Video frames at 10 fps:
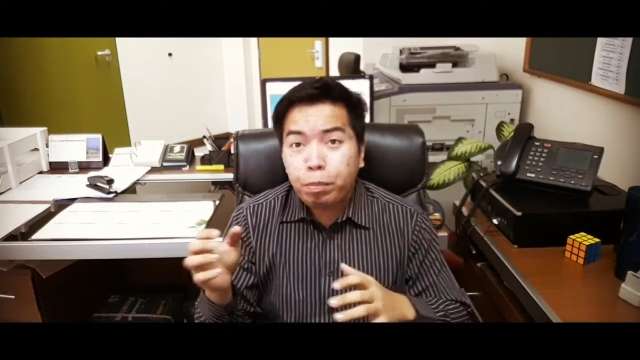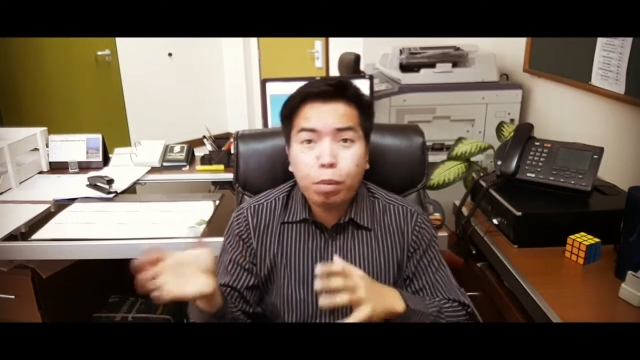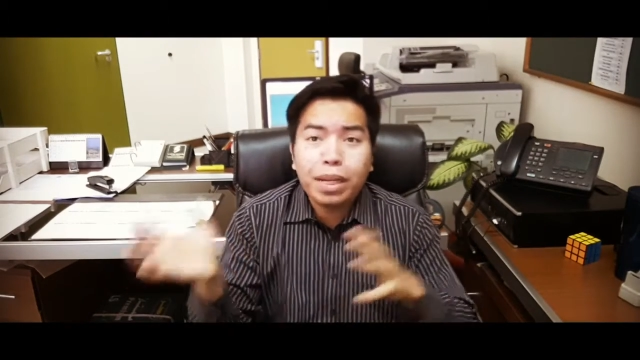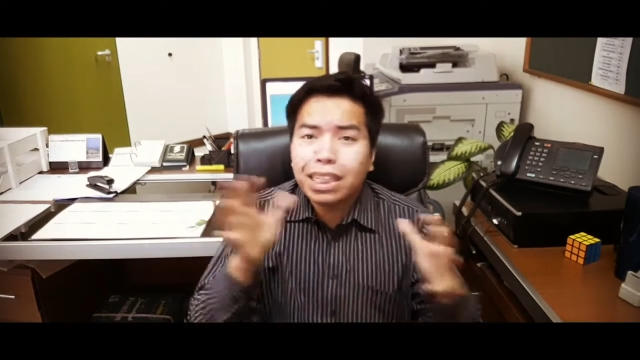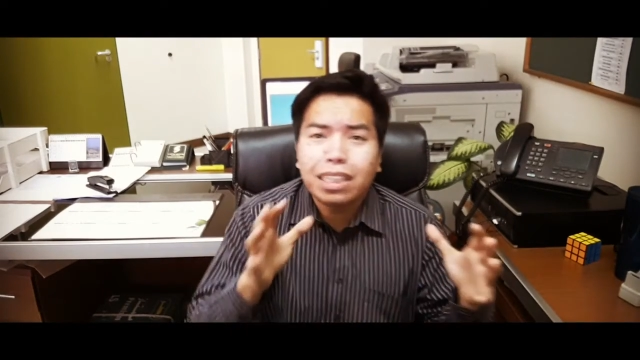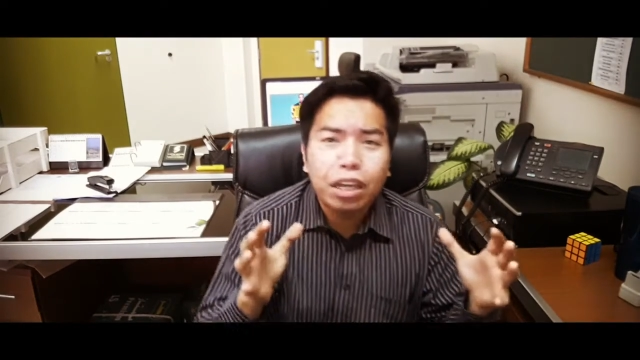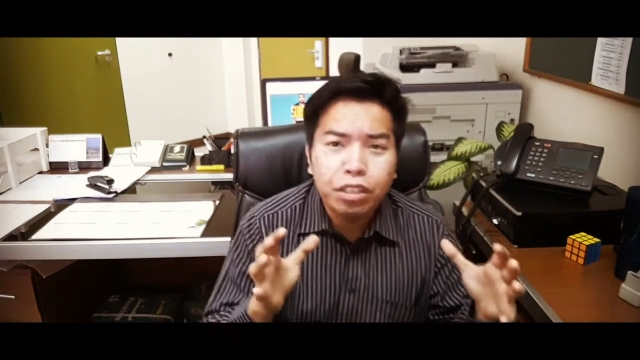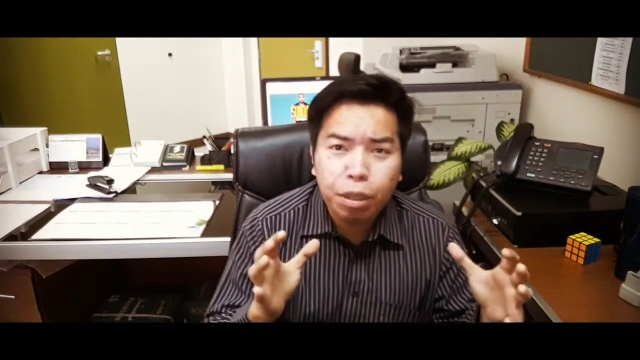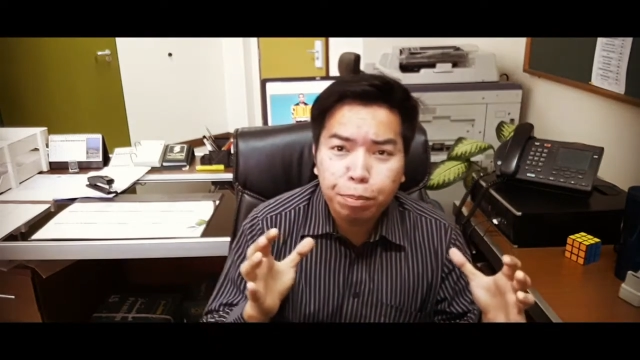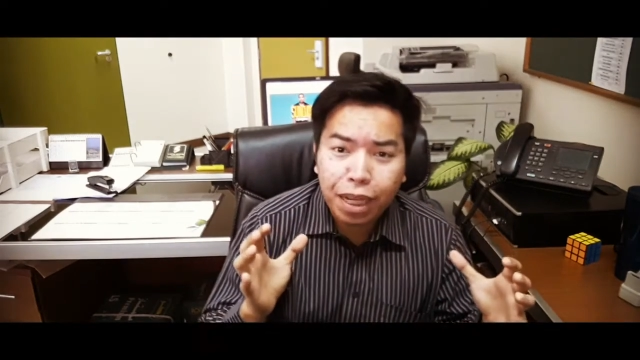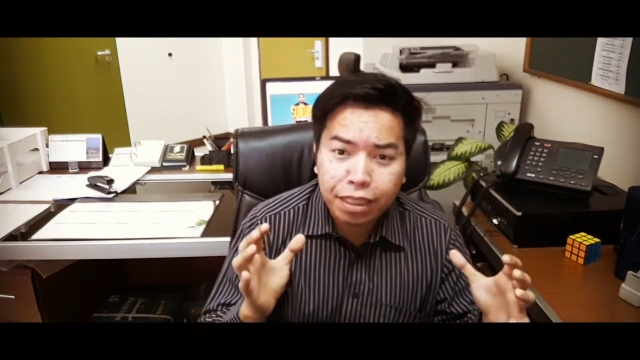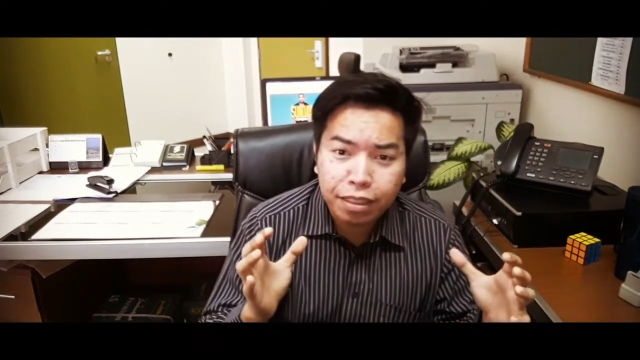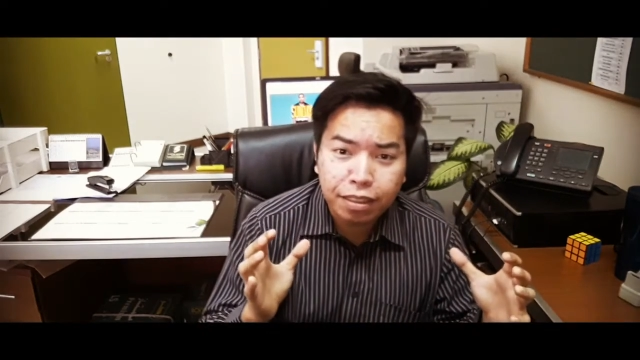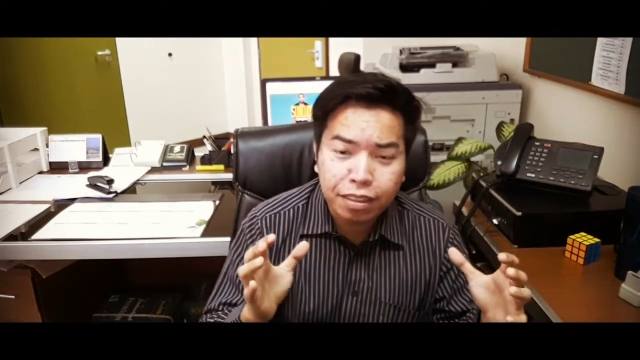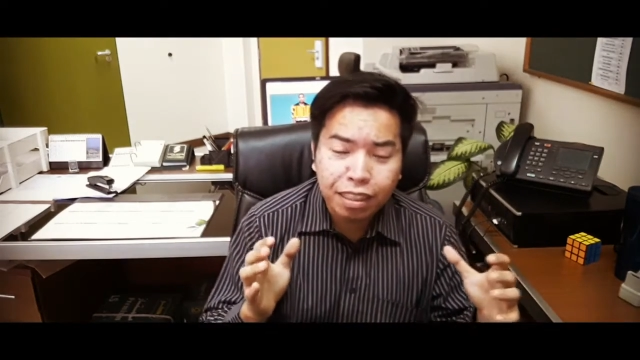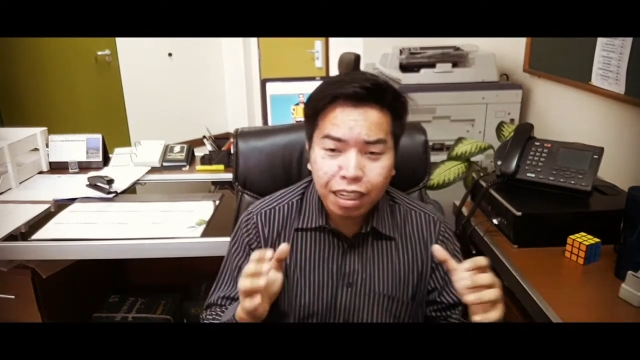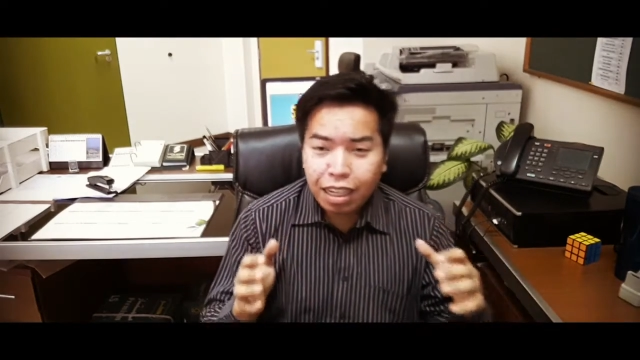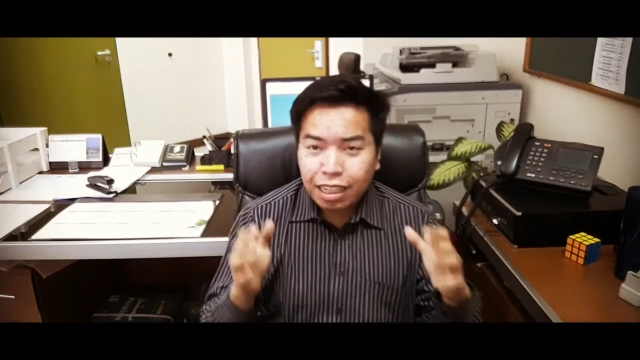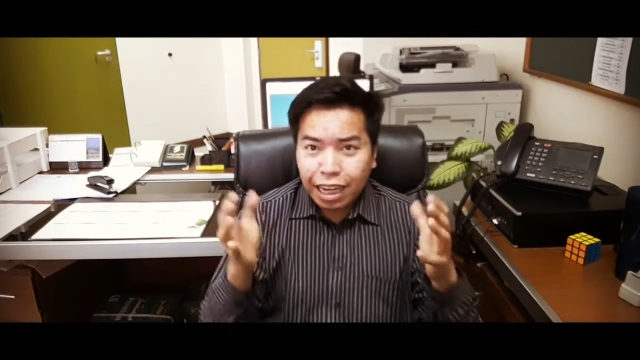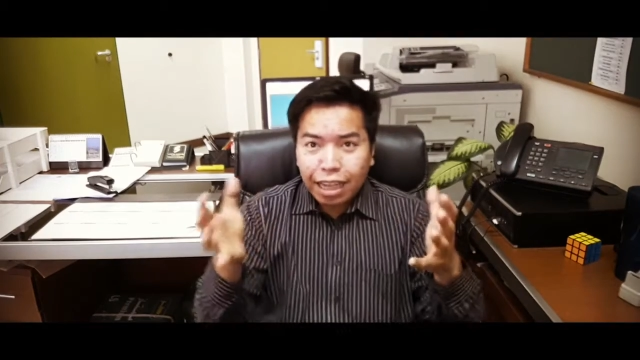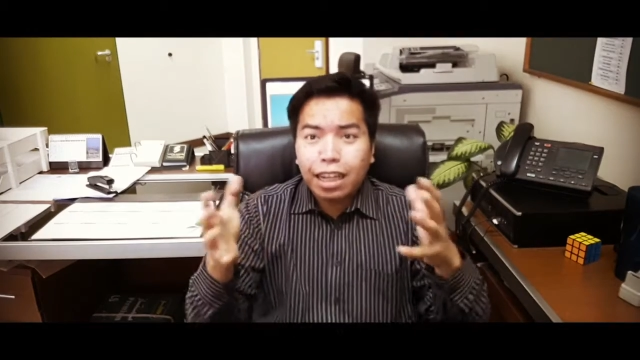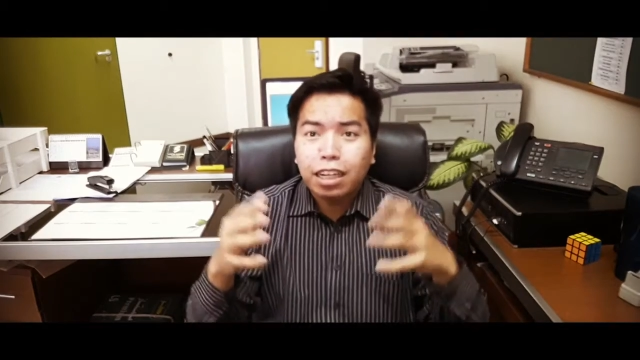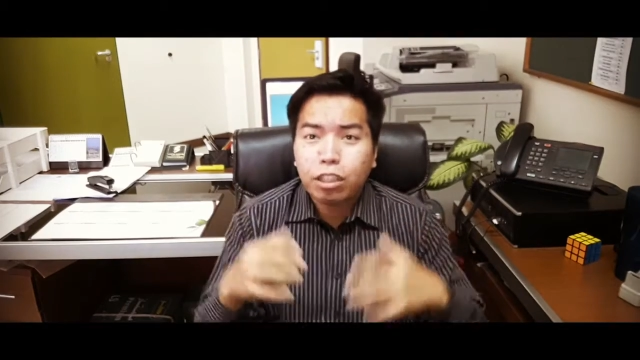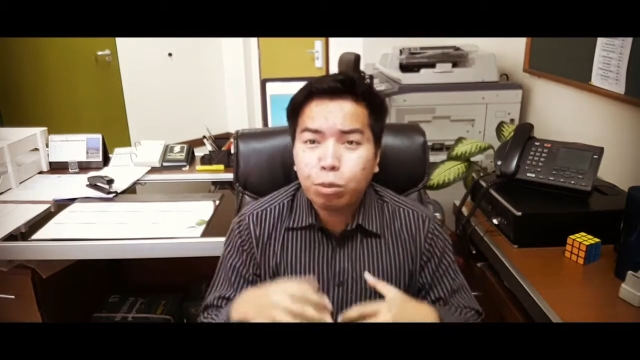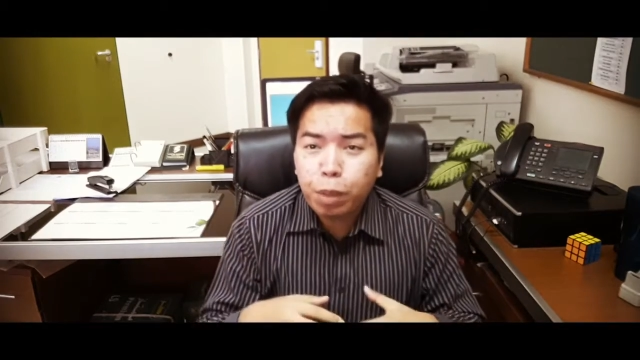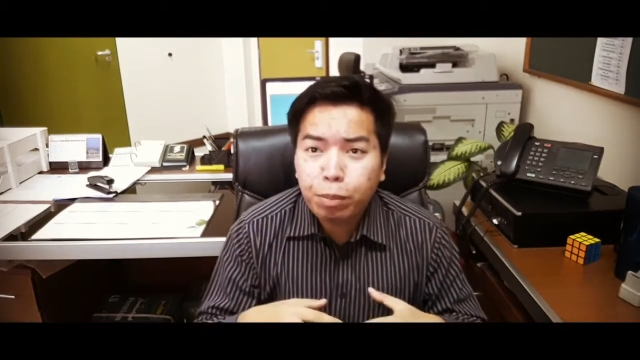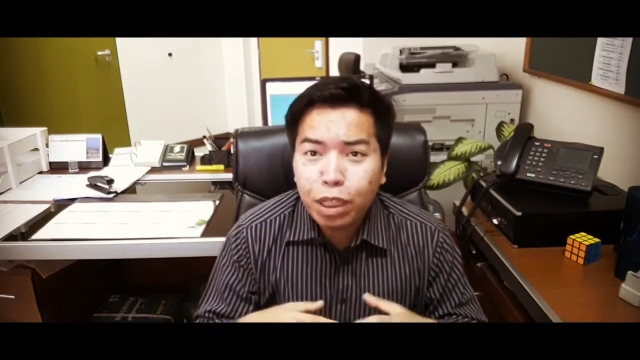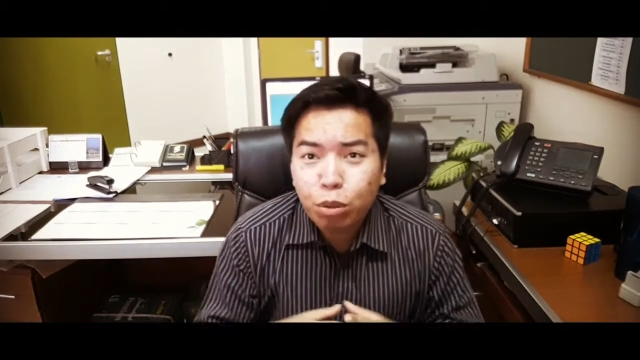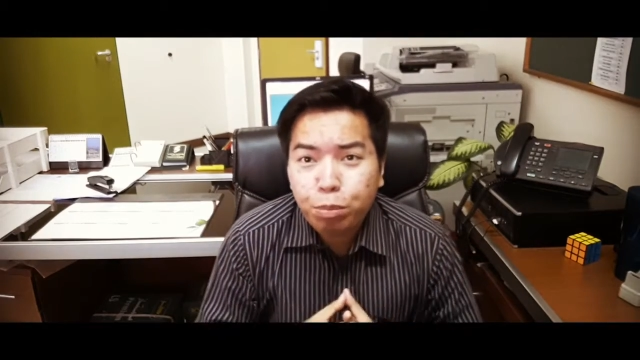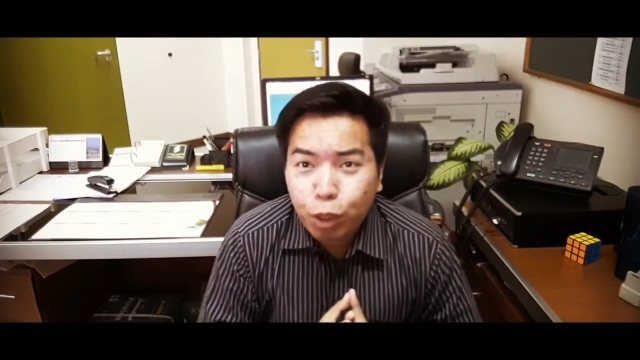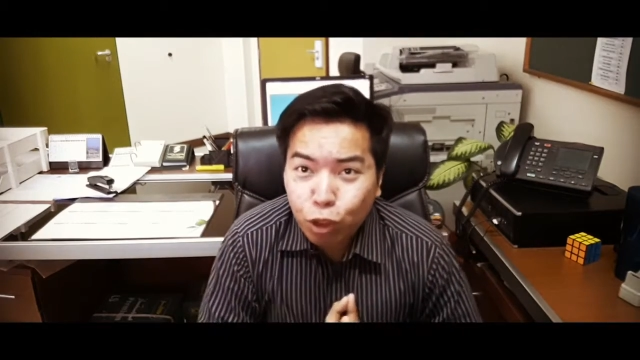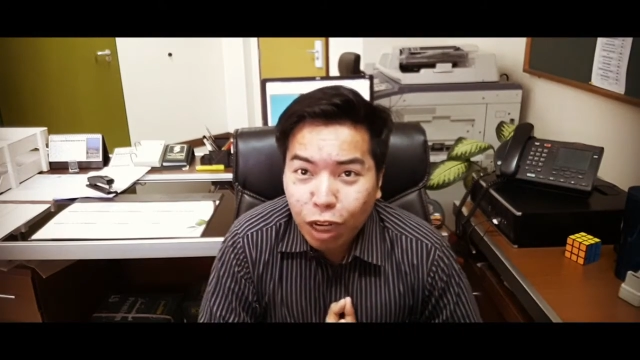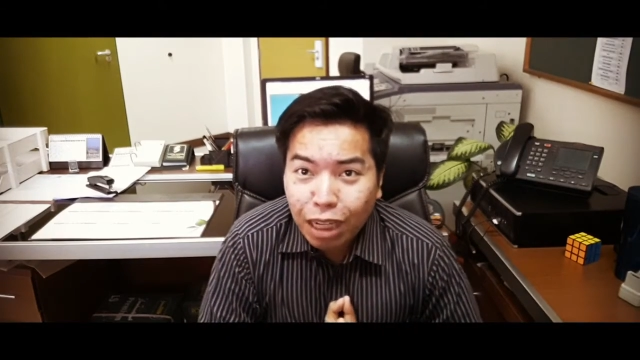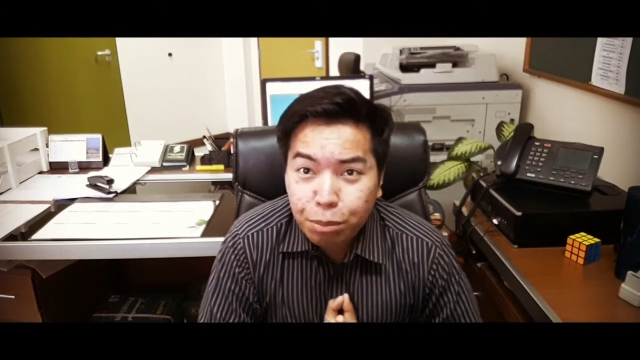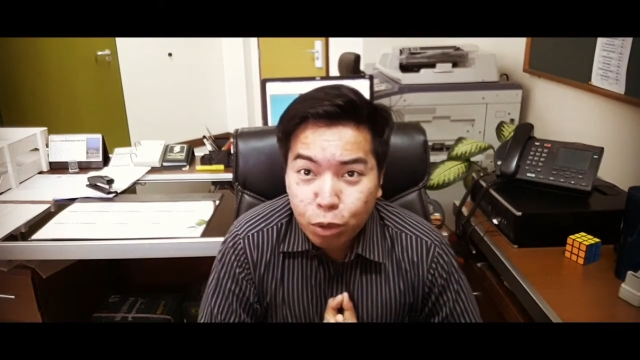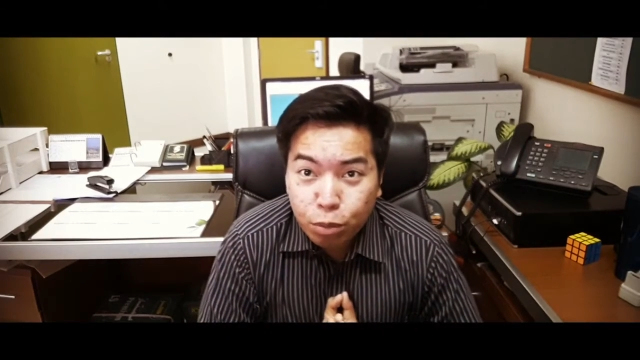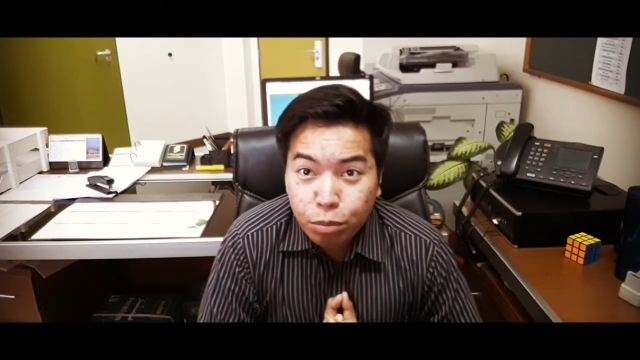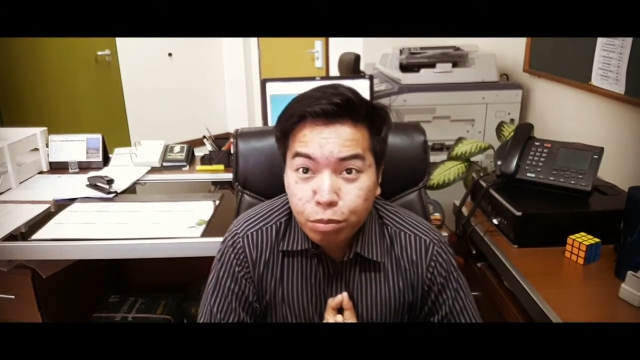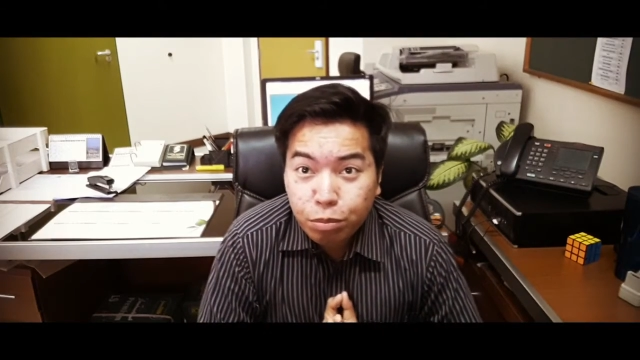bumalik tayo sa past. Naalala nyo pa ba yung photo album?